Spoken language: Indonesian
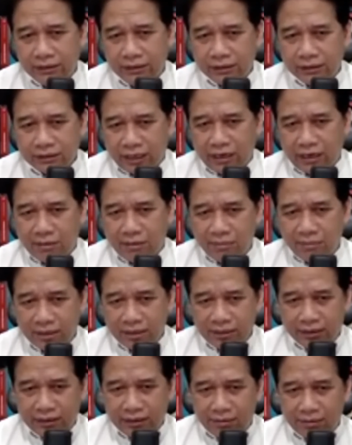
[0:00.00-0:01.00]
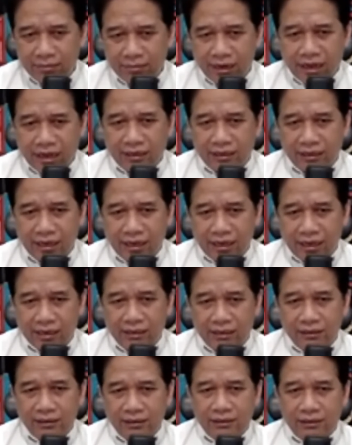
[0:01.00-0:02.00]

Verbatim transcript: Selama tidak melanggar